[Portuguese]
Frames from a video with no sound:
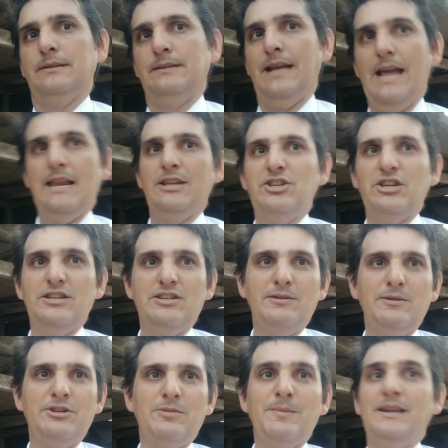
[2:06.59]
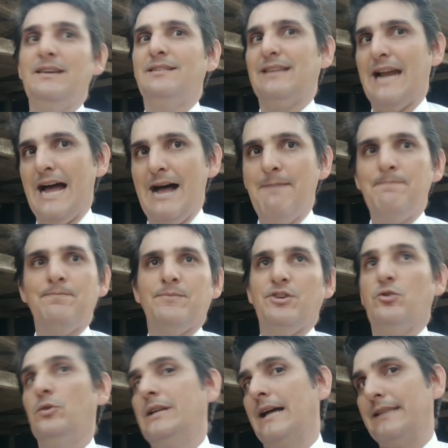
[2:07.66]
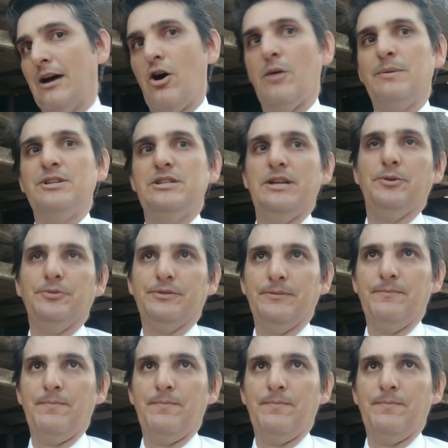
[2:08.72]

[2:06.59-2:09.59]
dele de, de, de ministrar, de cuidar da obra de Deus.